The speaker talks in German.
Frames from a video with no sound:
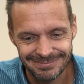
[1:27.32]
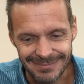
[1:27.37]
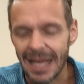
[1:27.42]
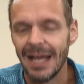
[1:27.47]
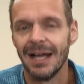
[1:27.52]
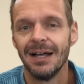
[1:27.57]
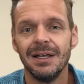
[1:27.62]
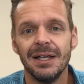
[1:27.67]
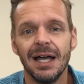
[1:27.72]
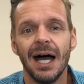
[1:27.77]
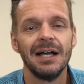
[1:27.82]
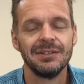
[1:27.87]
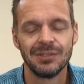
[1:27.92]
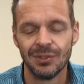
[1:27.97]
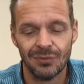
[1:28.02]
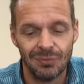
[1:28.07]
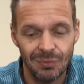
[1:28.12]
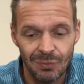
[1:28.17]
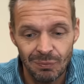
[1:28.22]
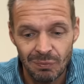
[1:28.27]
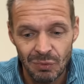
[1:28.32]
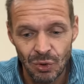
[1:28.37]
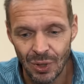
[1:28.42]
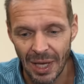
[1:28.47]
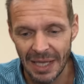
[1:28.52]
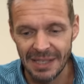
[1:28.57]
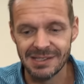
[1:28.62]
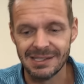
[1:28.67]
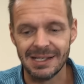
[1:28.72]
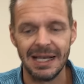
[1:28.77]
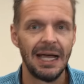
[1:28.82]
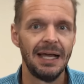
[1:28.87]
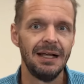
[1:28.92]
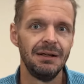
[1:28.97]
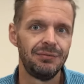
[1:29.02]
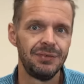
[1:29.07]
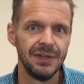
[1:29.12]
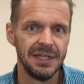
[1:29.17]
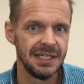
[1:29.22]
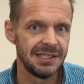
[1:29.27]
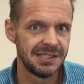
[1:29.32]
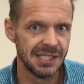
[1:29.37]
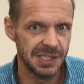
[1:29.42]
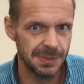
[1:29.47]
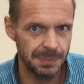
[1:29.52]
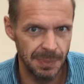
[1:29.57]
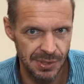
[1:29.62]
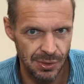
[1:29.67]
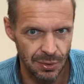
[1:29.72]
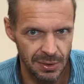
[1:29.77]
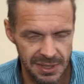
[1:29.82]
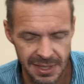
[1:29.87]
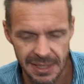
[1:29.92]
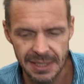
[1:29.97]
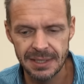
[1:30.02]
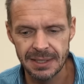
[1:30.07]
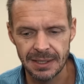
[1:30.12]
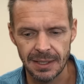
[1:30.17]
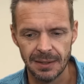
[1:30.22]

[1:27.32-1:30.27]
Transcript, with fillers: Naja, also so ganz geil finde ich es jetzt persönlich nicht,